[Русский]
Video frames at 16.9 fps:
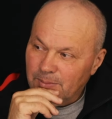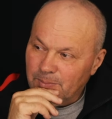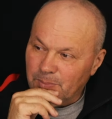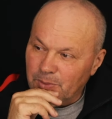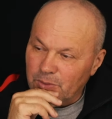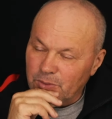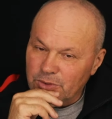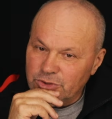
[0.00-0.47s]

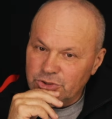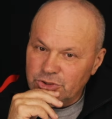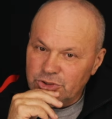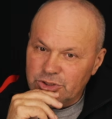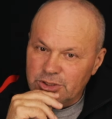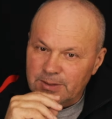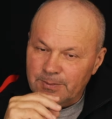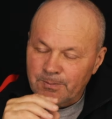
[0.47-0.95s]

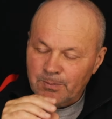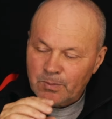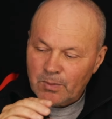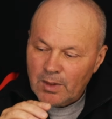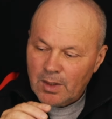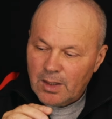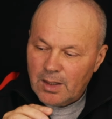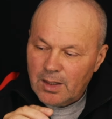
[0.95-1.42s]
проще
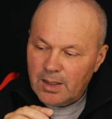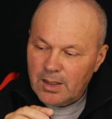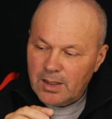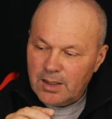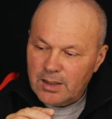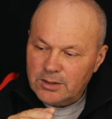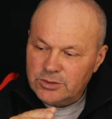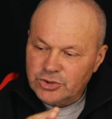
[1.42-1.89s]

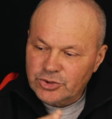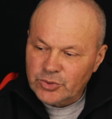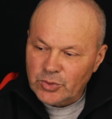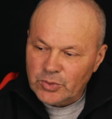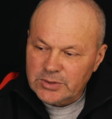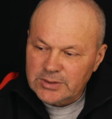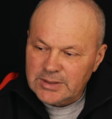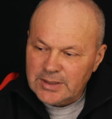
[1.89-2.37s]
Э,
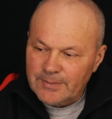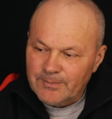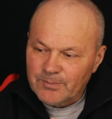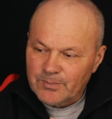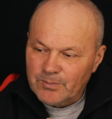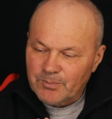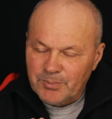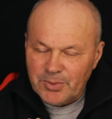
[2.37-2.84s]
что-то
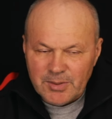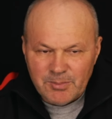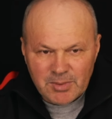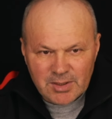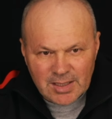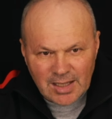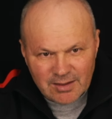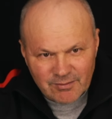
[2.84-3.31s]

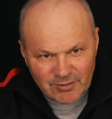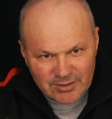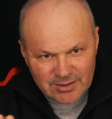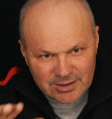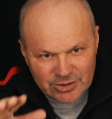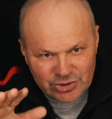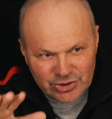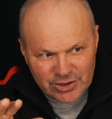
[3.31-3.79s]
применять в
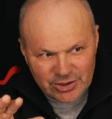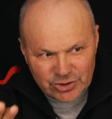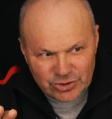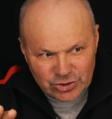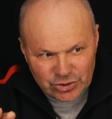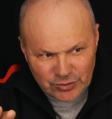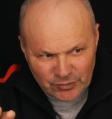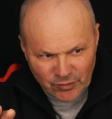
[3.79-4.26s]
отношении
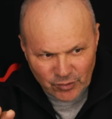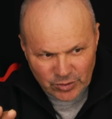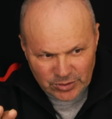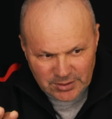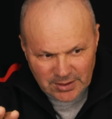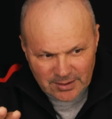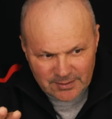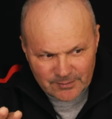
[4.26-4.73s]

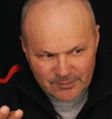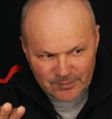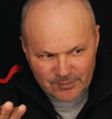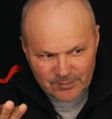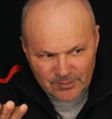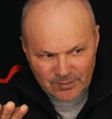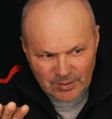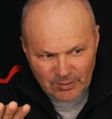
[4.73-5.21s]
чего-то.
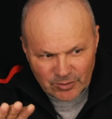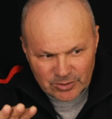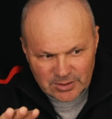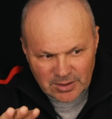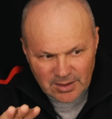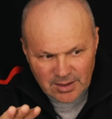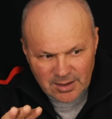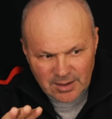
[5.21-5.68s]

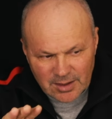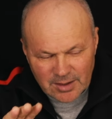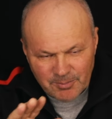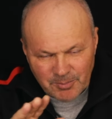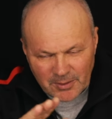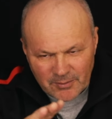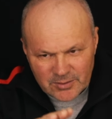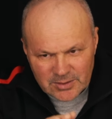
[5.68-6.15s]
Вот. И
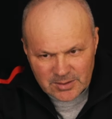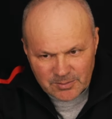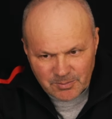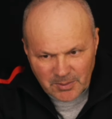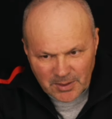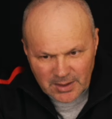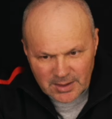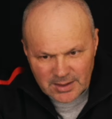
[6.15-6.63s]
проводить
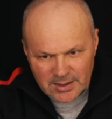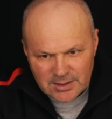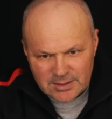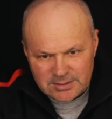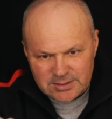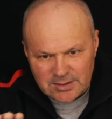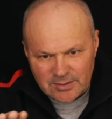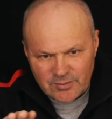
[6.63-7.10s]

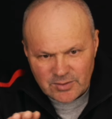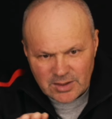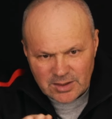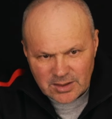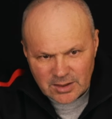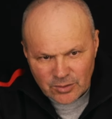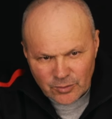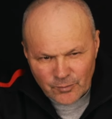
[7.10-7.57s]
параллель
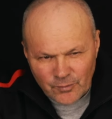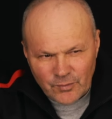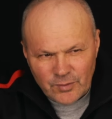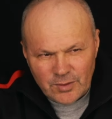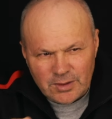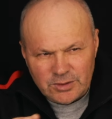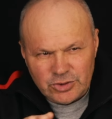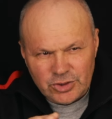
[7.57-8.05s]
сравнения
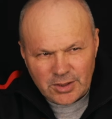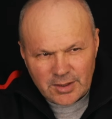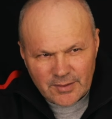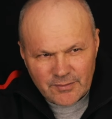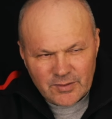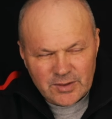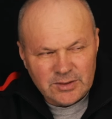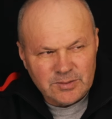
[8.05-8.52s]
любви,
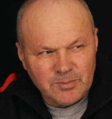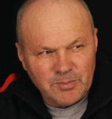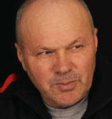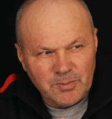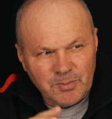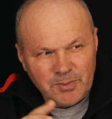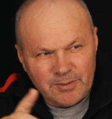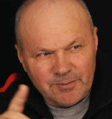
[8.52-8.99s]
человек,
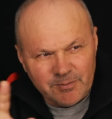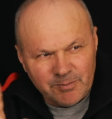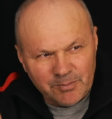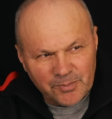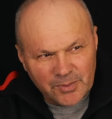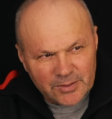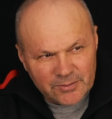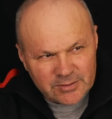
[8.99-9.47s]
при,
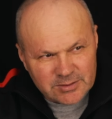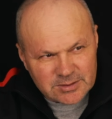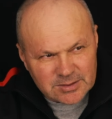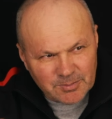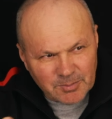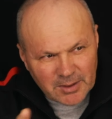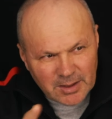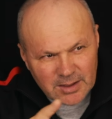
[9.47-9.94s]

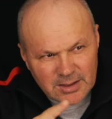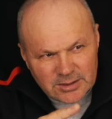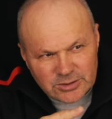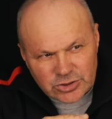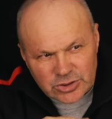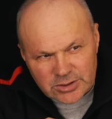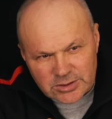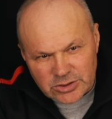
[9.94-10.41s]
привести
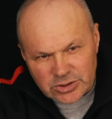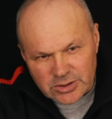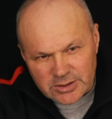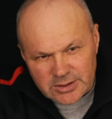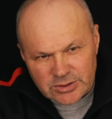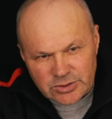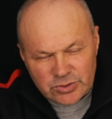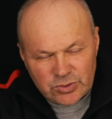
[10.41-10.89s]
параллель через
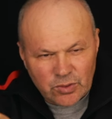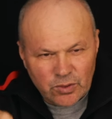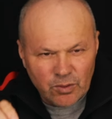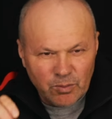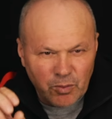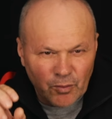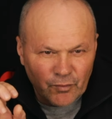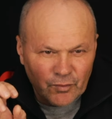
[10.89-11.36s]
человеческую
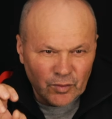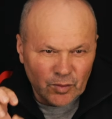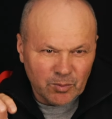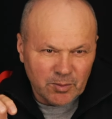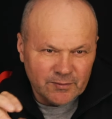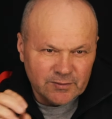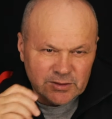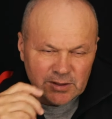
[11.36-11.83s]
любовь. Но
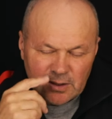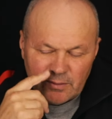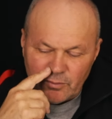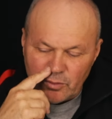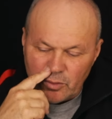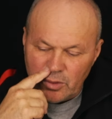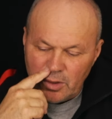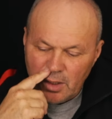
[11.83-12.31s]
мы все
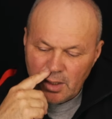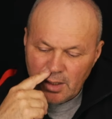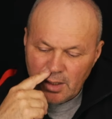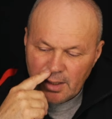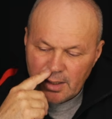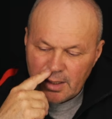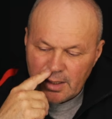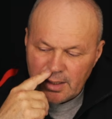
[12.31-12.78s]
равно
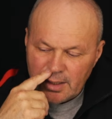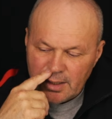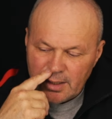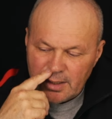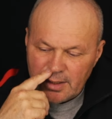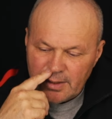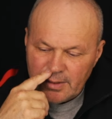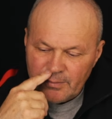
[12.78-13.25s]

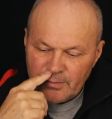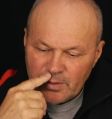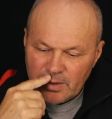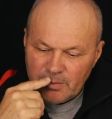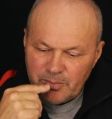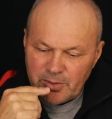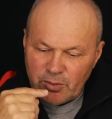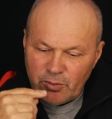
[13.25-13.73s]
э,
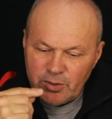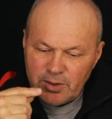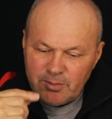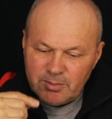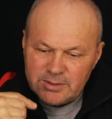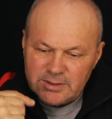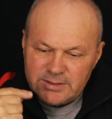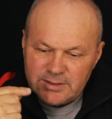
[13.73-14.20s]

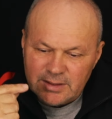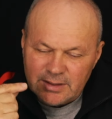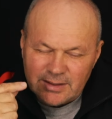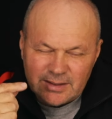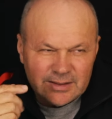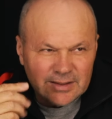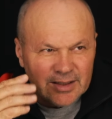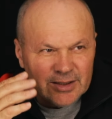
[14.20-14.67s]
приходим
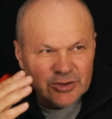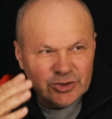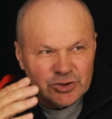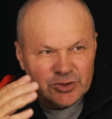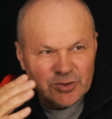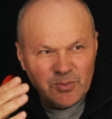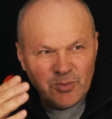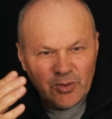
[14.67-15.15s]
к, к
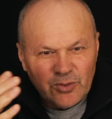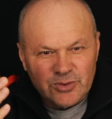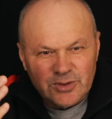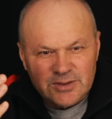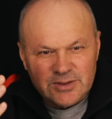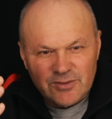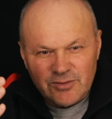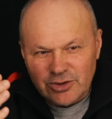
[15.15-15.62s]
логическому
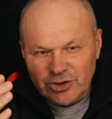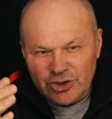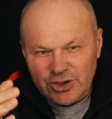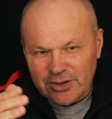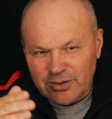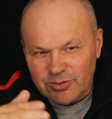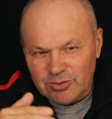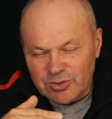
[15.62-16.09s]
какому-то
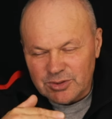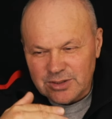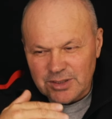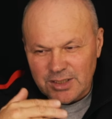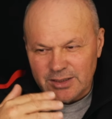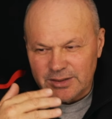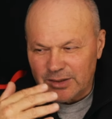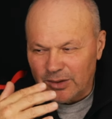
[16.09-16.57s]
завершению. То есть
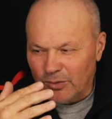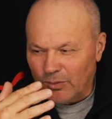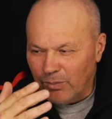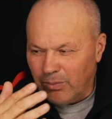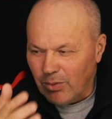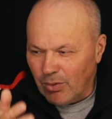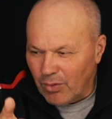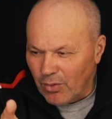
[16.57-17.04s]
есть
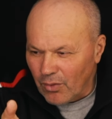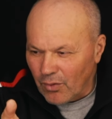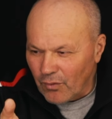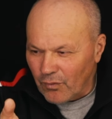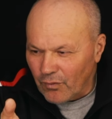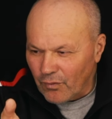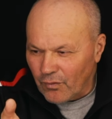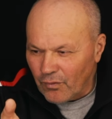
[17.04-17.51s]

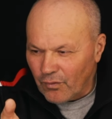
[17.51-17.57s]
любовь,